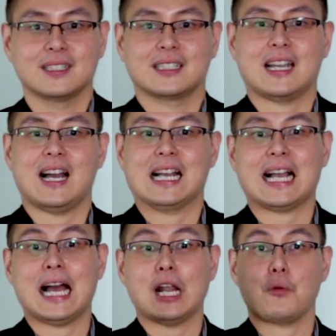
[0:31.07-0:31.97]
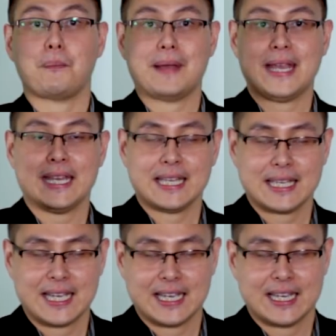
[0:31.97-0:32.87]
Nah, kalau
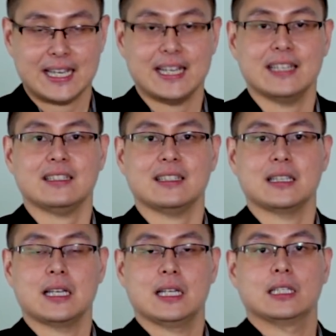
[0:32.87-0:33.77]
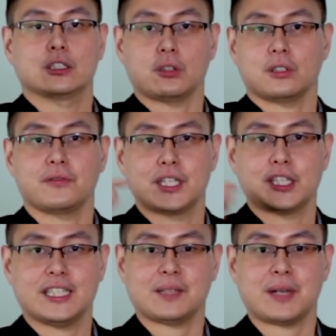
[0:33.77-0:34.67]
pengen, Tonton video
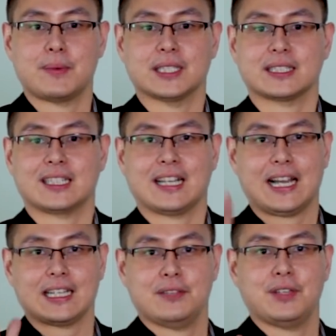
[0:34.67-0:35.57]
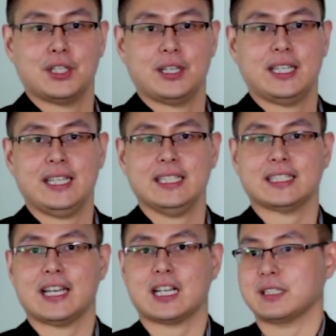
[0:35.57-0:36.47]
ini sampai habis, karena di video ini
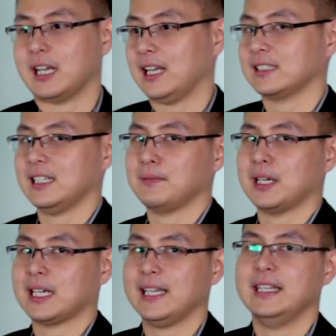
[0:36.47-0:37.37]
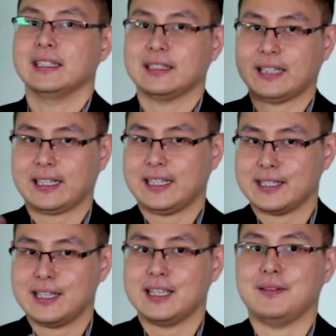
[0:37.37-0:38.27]
saya akan jelaskan mengenai
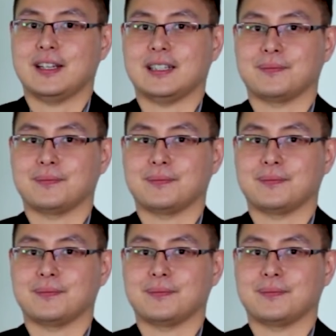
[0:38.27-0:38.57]
tekniknya gimana.